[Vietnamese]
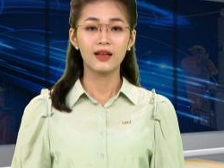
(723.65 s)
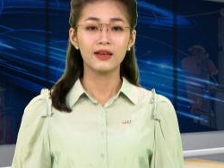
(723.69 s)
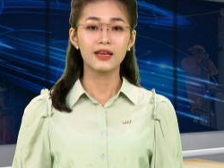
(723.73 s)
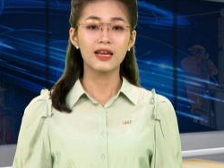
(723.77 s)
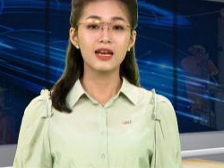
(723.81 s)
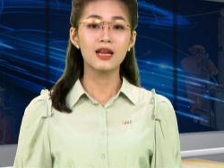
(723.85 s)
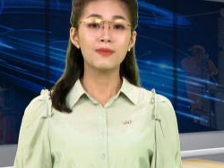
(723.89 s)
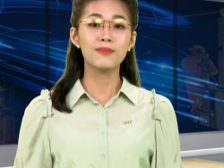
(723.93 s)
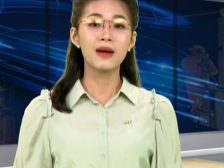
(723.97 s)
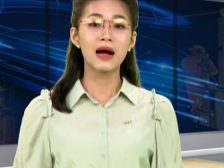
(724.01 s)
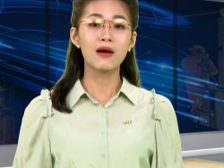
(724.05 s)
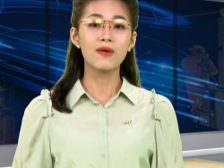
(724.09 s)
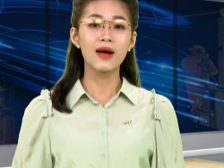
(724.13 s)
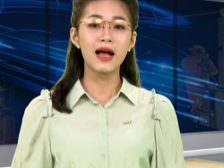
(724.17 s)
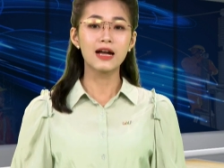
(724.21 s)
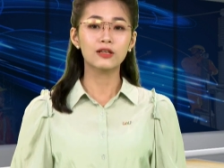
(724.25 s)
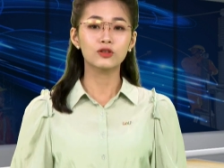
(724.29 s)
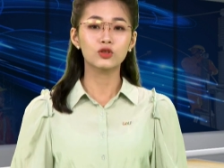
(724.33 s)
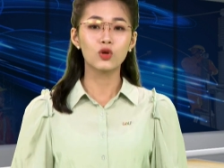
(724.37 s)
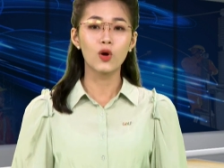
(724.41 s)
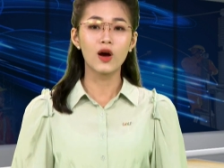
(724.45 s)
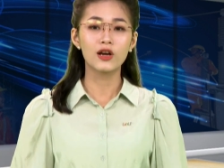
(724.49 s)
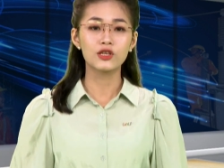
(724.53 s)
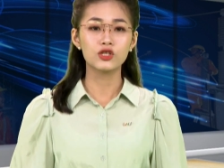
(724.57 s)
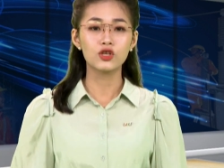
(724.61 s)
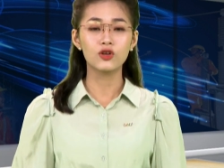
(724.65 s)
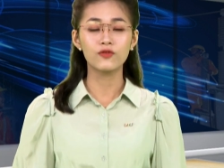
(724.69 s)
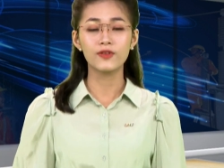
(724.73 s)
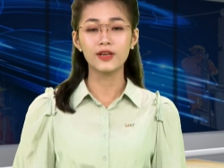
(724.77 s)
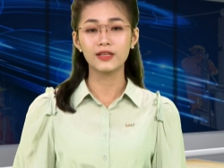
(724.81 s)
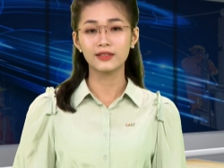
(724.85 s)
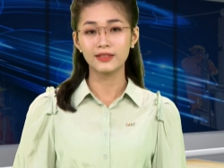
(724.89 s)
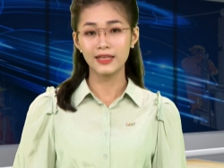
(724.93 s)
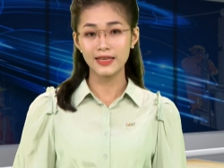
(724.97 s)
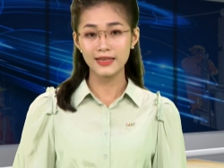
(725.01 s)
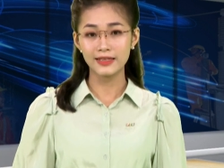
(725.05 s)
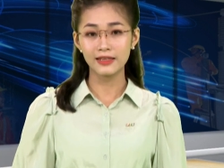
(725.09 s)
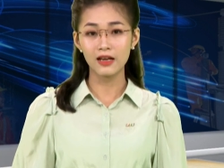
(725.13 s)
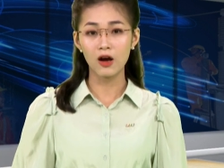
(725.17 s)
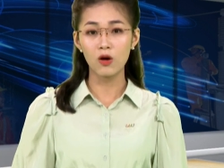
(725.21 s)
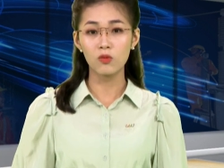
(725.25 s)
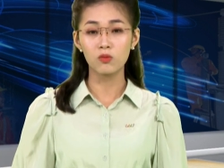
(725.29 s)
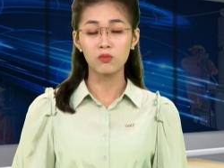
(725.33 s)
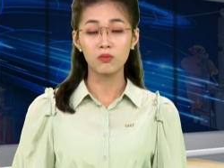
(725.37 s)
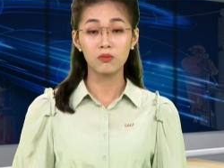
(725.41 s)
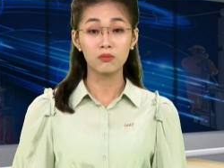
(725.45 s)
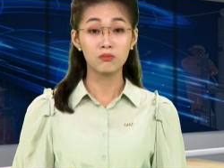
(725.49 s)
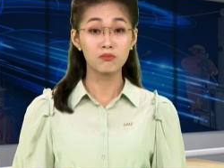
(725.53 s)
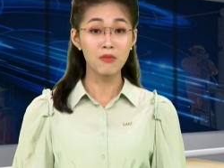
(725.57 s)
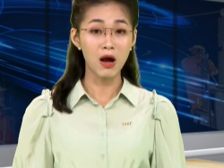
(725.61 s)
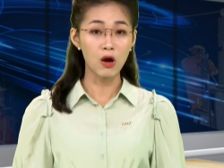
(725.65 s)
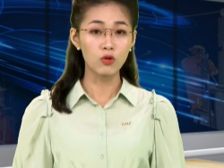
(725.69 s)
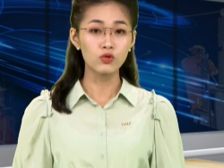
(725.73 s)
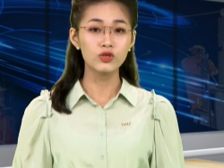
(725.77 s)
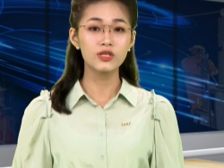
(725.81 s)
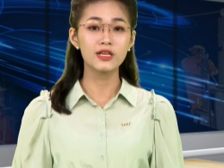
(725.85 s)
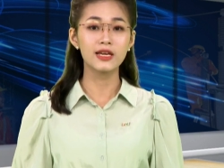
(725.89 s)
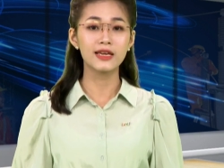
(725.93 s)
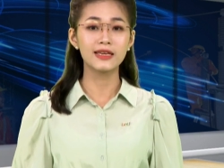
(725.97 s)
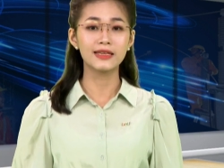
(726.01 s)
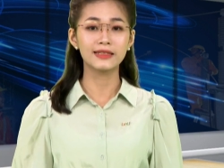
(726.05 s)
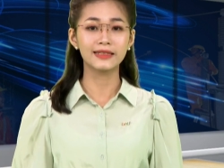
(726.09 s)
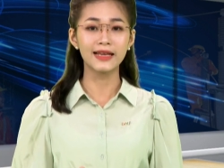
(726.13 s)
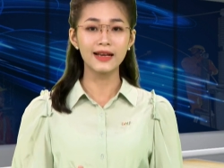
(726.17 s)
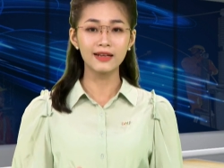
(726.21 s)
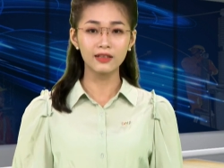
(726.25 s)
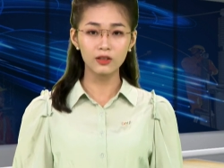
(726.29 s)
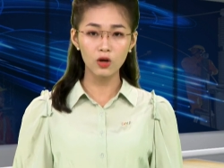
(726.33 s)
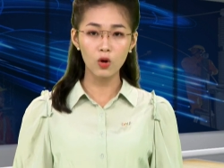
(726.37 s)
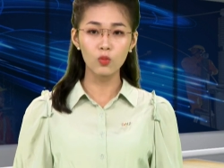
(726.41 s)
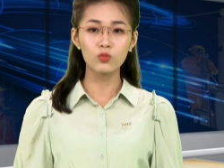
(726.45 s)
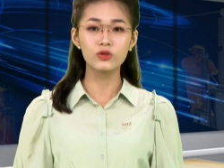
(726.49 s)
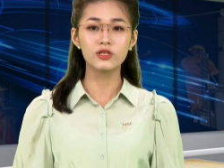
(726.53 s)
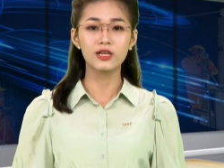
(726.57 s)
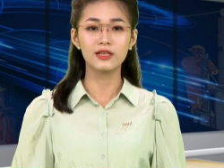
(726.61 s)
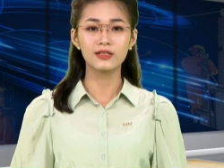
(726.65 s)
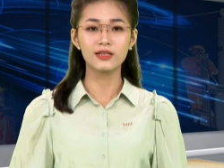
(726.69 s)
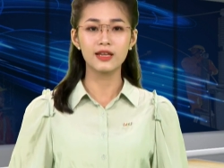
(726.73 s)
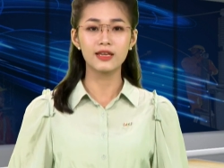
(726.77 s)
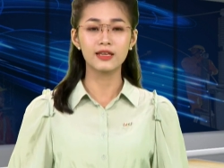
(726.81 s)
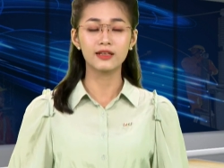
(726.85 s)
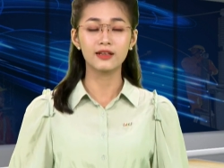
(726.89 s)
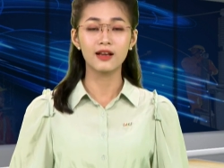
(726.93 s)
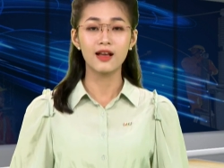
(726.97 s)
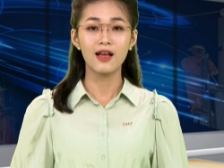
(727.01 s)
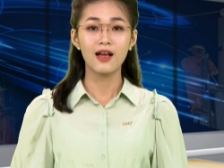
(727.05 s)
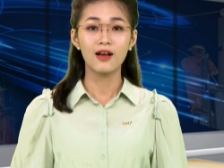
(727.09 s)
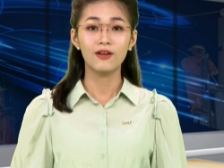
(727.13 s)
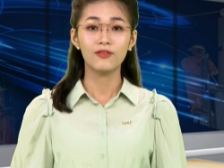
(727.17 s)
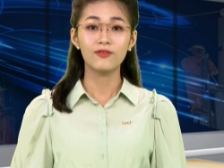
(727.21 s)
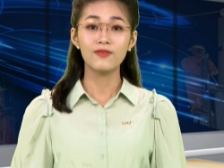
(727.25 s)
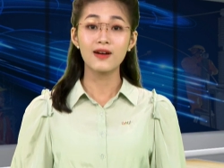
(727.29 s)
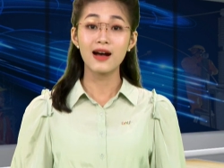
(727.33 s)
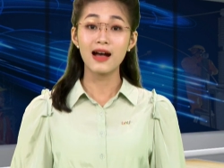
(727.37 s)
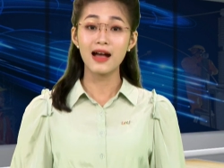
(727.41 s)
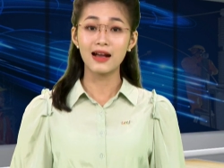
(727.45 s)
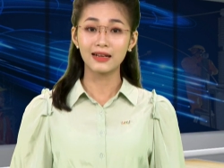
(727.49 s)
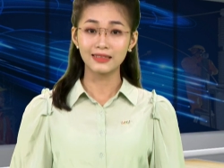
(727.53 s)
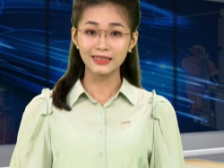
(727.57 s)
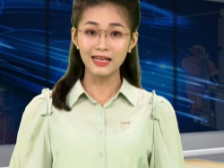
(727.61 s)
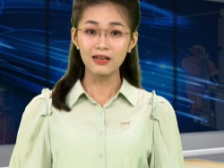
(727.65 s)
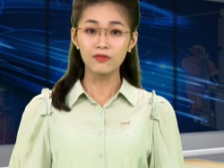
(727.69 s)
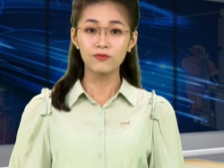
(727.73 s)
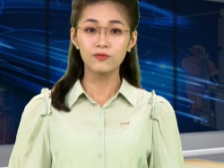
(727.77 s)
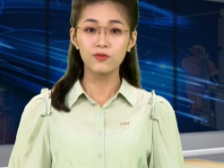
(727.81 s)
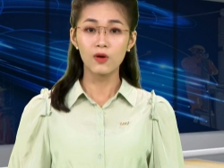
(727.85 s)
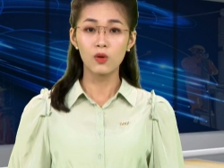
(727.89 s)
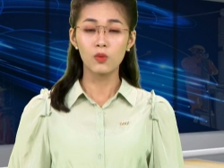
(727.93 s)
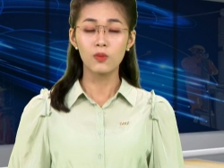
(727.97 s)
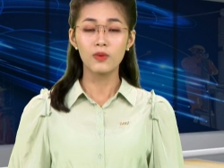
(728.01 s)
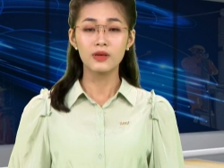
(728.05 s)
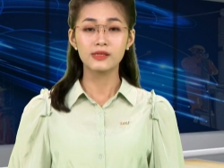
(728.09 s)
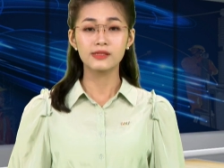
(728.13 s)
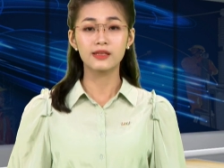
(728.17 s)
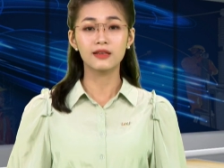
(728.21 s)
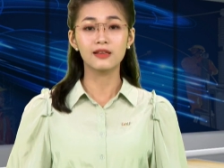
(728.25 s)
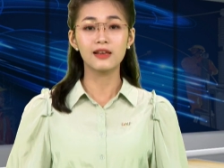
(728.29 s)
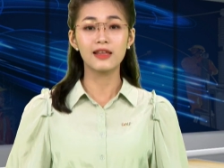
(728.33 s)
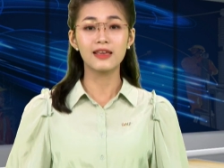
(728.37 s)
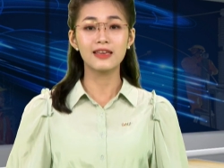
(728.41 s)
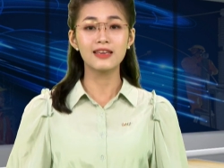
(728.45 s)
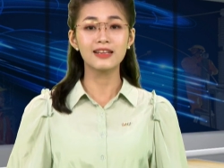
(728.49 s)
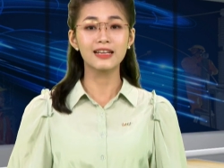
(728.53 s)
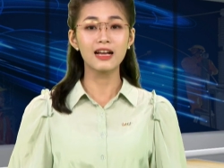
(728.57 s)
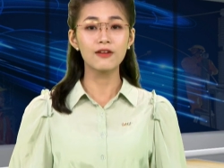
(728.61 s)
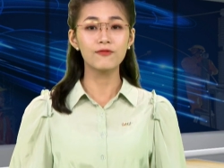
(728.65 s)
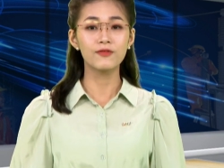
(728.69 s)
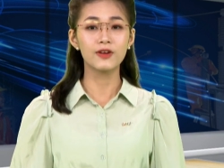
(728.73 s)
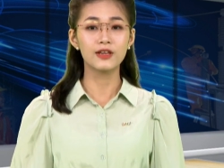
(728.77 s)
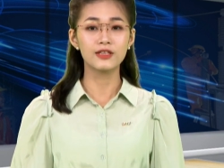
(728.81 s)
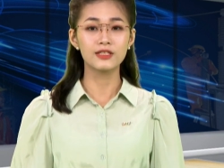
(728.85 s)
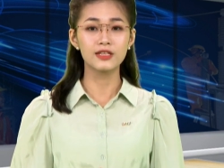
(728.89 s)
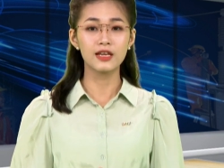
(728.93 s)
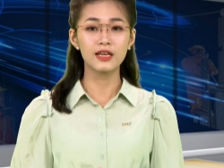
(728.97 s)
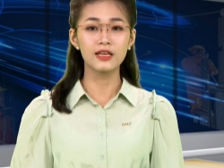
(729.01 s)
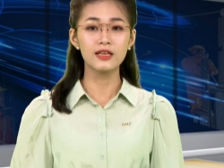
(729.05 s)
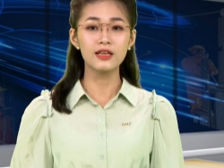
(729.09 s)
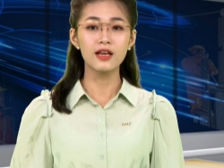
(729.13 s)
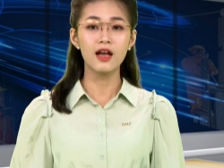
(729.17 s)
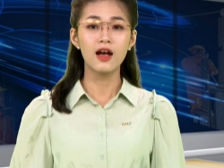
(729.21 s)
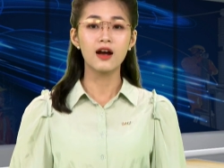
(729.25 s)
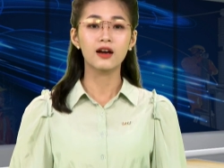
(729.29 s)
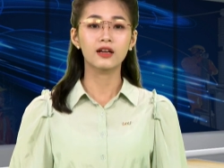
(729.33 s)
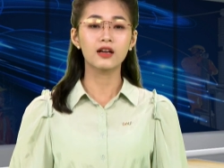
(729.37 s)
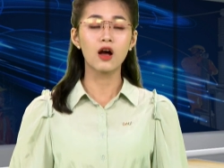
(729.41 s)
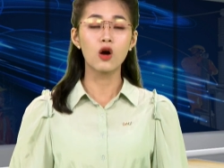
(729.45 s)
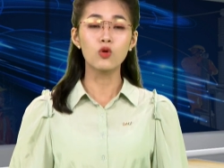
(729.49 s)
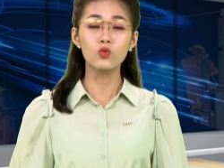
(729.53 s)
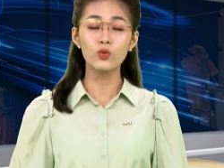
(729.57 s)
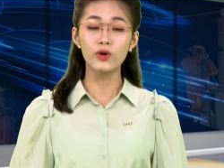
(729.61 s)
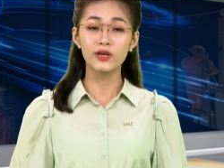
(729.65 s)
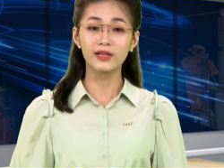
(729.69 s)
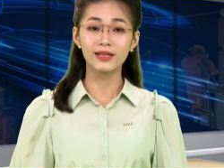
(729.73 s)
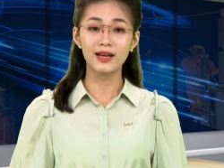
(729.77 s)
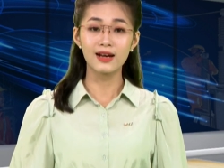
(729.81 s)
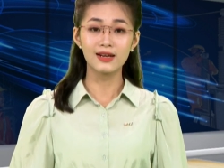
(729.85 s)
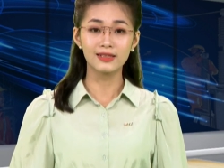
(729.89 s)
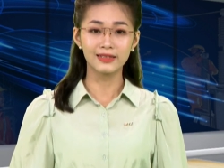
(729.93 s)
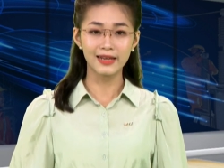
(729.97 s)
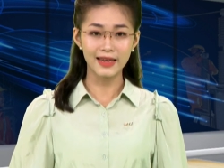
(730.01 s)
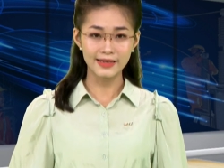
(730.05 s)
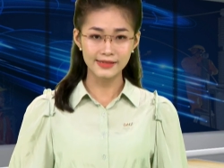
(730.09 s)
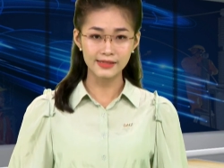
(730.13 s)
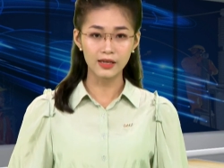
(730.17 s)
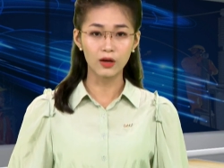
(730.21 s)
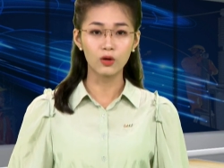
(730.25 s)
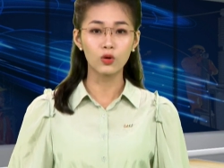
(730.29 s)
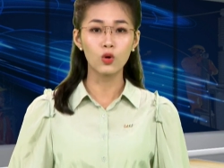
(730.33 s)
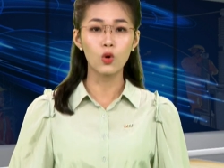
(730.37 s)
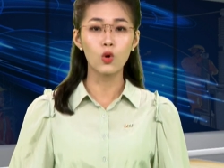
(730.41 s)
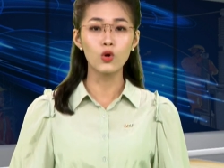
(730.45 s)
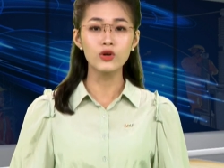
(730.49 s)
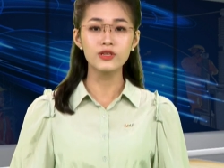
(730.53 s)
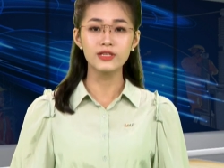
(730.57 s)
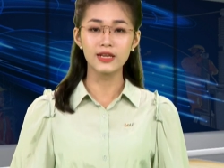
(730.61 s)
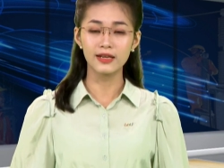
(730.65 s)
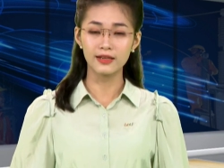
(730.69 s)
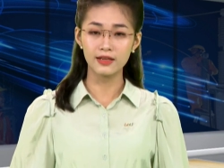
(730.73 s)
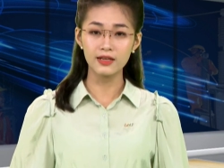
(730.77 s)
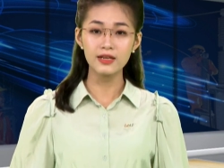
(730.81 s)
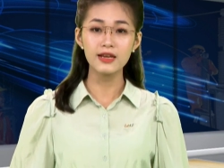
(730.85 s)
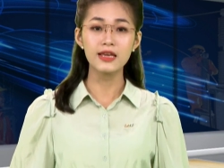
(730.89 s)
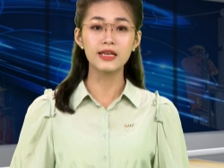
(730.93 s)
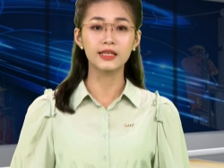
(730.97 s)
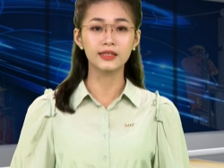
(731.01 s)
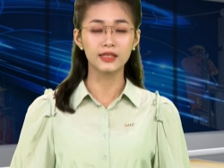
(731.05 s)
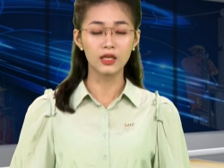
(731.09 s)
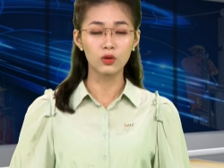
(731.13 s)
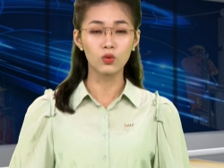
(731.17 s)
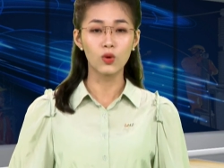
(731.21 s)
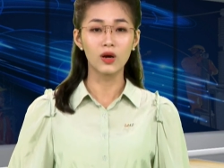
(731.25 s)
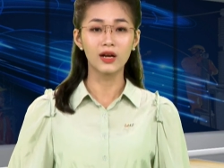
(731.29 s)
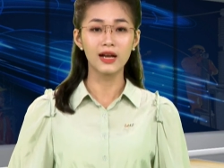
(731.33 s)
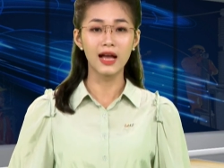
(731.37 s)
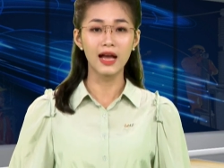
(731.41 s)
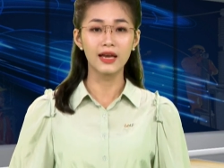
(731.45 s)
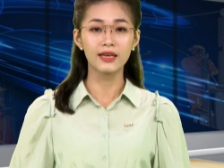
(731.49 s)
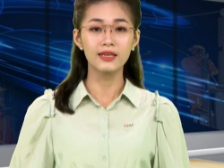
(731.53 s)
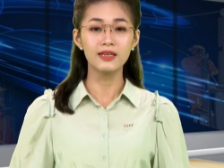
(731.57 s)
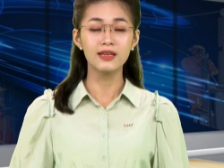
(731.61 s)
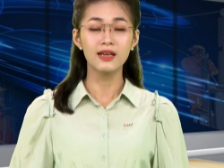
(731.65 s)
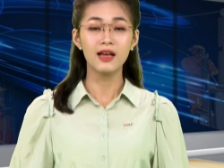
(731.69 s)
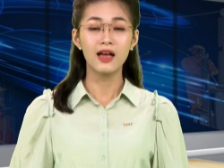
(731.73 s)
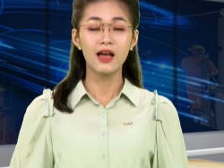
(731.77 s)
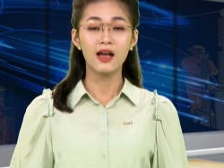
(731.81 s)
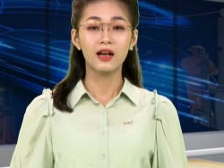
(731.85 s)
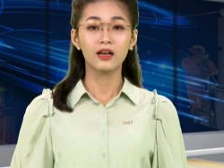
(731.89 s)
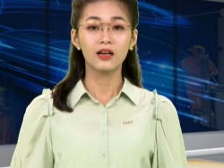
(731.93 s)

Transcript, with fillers: Để đảm bảo an toàn cho việc thi công, bảo trì các công trình điện và khắc phục, xử lý các vị trí có nguy cơ gây sự cố trên lưới điện tỉnh Quảng Ngãi,